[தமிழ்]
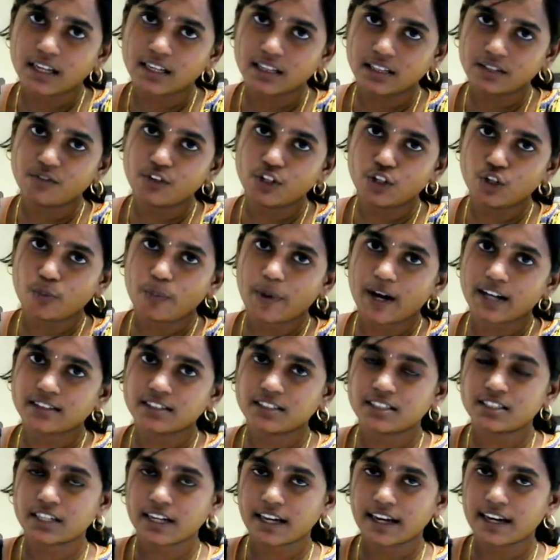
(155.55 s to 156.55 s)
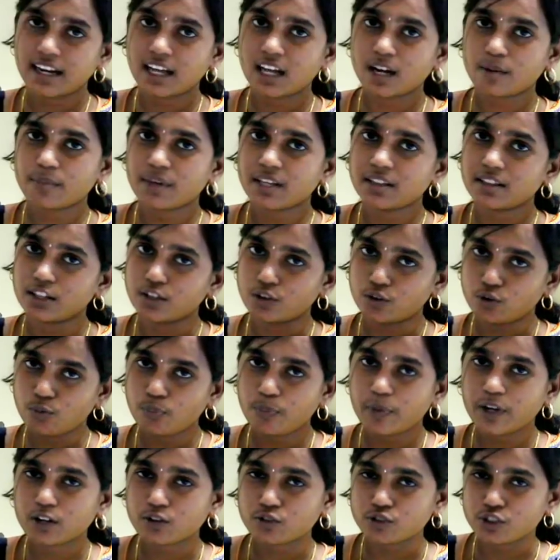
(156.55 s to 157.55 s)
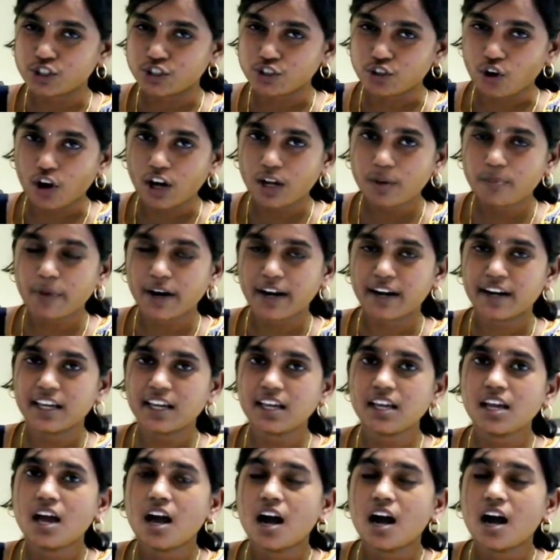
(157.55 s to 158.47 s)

இந்த வீடியோ பார்த்துட்டு இருக்க எல்லாருமே அந்த குரூப்பில் கொஞ்சம் ஜாயின் பண்ணி